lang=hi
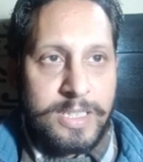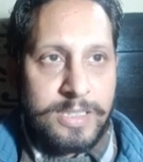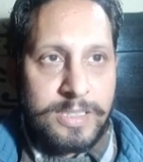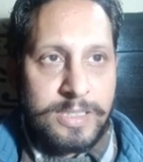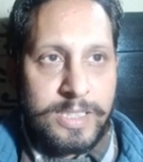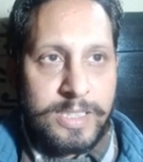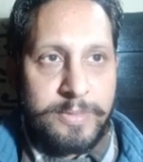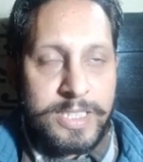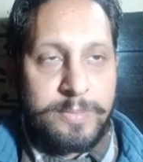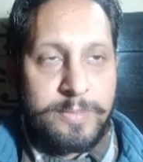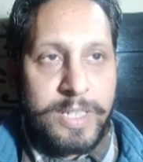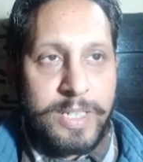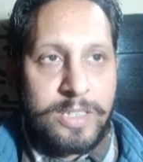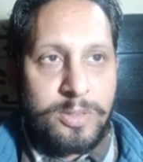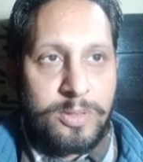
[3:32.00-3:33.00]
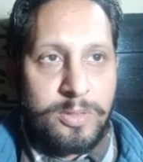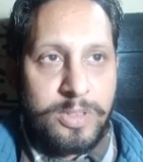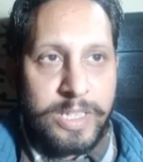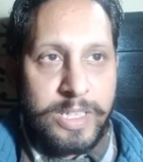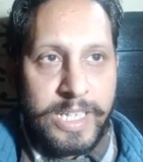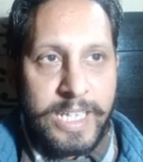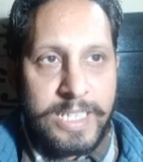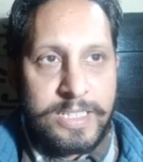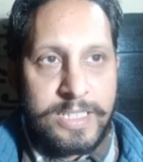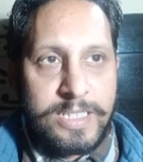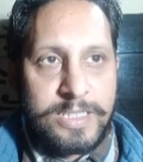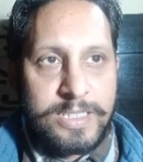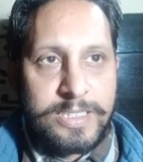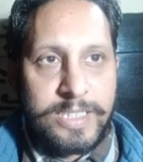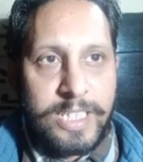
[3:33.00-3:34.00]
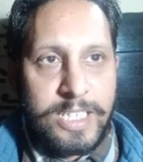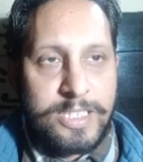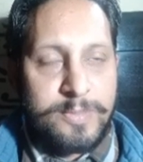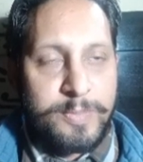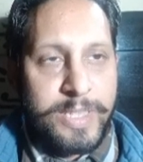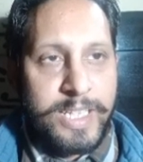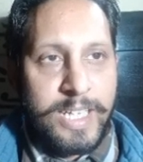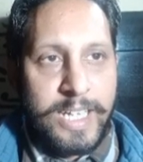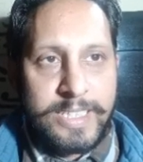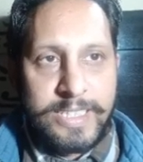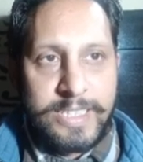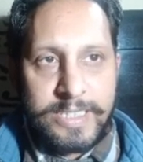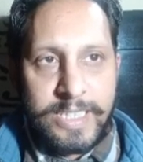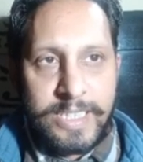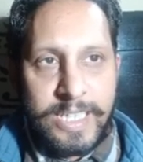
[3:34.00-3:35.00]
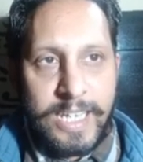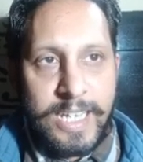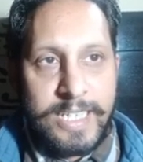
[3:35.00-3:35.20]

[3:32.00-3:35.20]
इन्वेस्टमेंट तो हर एक शेयर्स में आएगी जैसे एल